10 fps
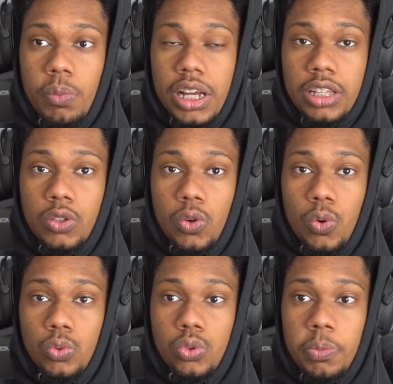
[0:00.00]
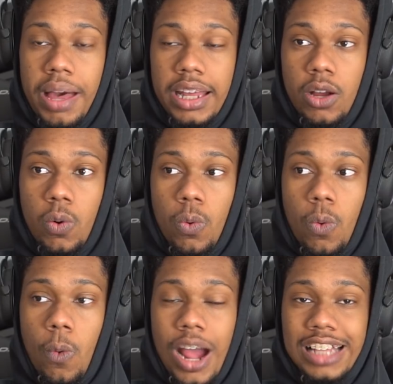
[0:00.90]
Mano, o tubarão
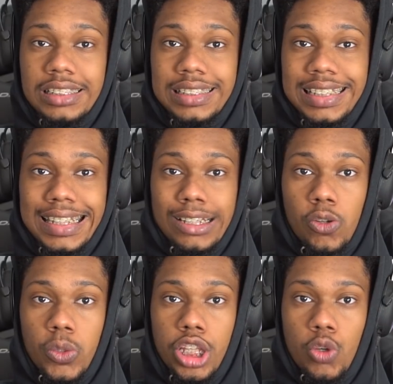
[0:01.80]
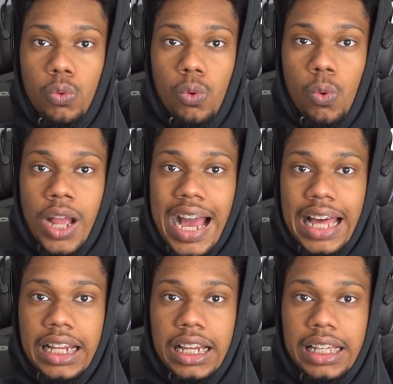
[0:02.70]
quase engoliu o
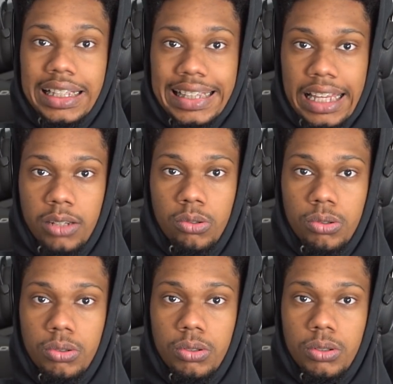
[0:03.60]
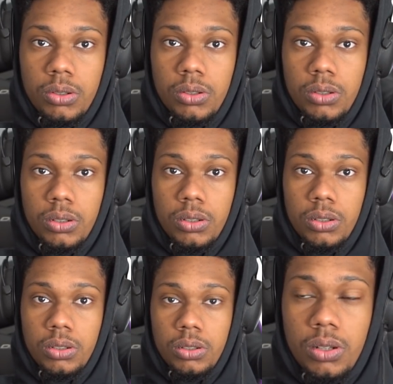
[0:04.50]
cara inteiro.
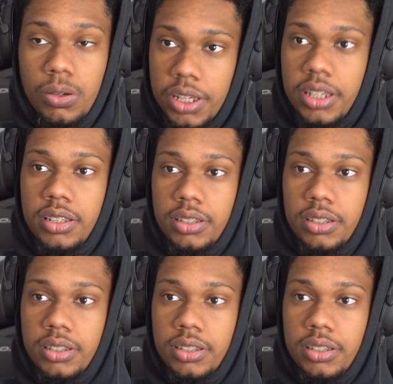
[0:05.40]
Ok.